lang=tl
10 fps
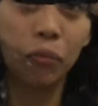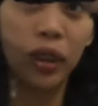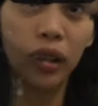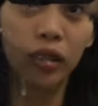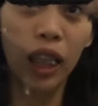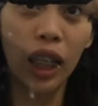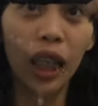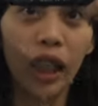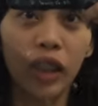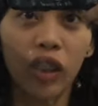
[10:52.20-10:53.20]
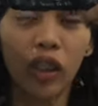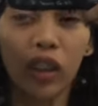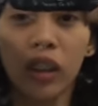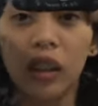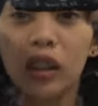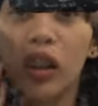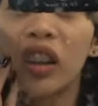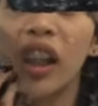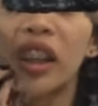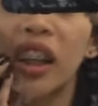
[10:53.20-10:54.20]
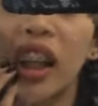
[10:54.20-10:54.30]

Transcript: update ko lang kayo. It's already